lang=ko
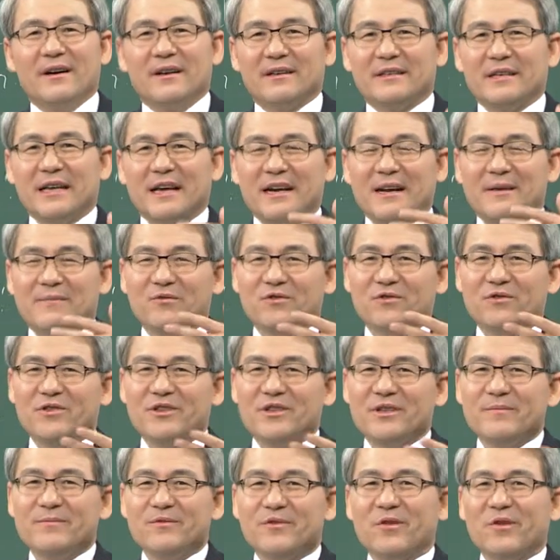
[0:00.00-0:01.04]
사람
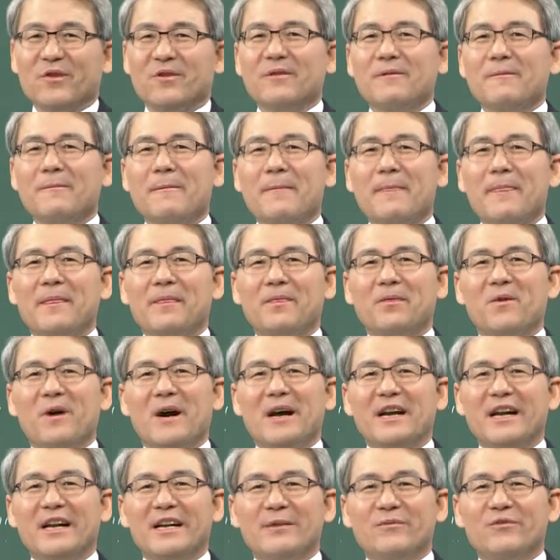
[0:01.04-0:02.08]
중심으로 또
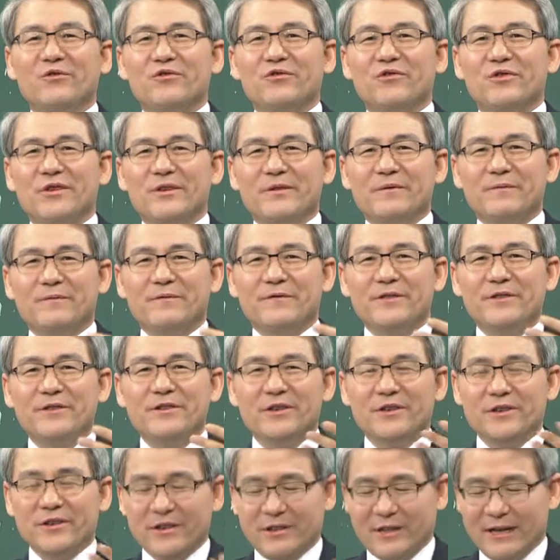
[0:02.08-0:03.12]
하나님이 주시는
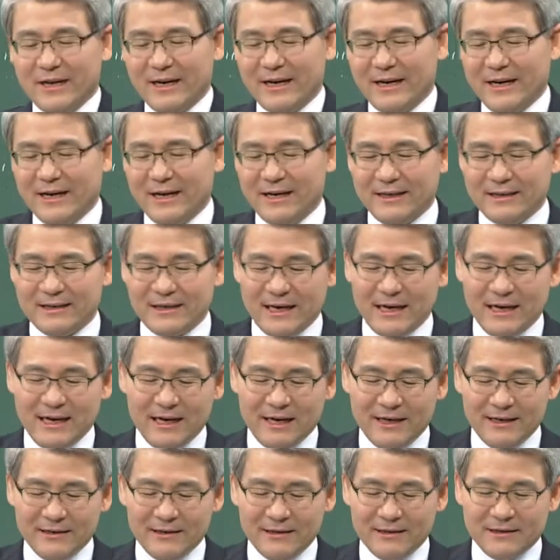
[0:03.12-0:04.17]
비전을 따라
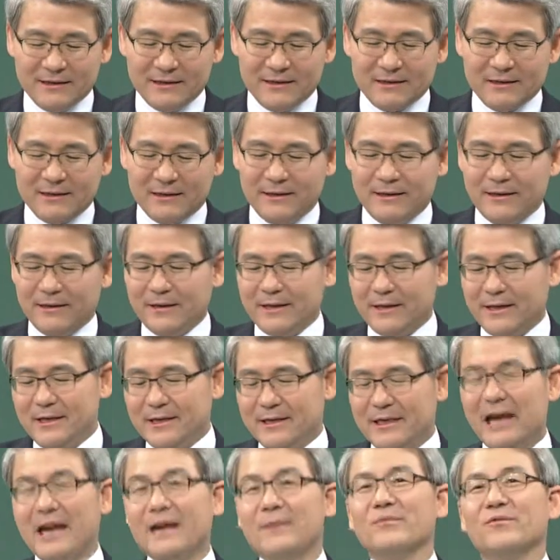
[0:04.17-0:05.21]
살아가는 어, 이
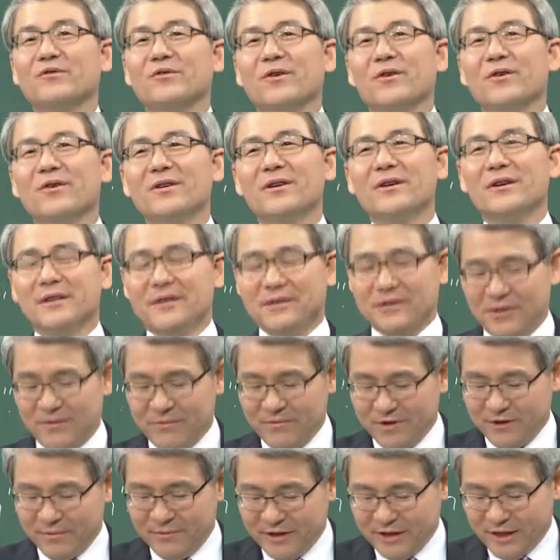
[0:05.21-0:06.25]
삶으로
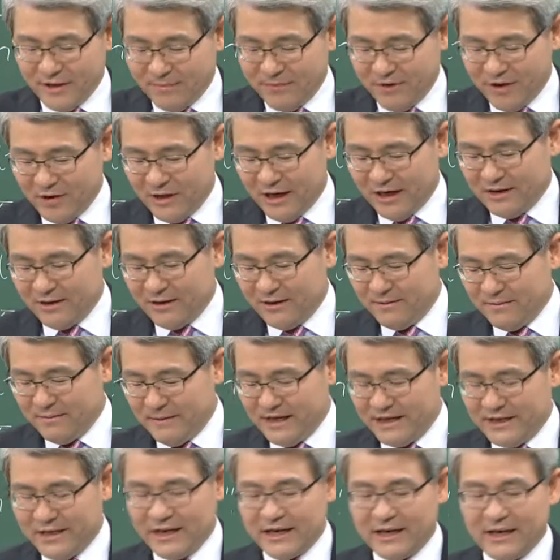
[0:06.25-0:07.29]
점점 이제 변화를
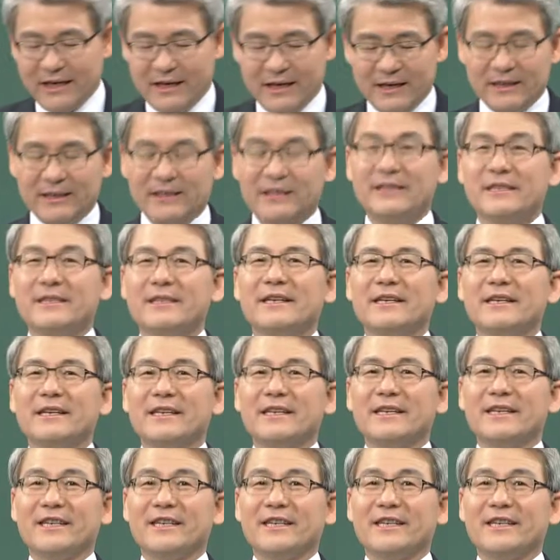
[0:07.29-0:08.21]
맞이하게 되는 것이 이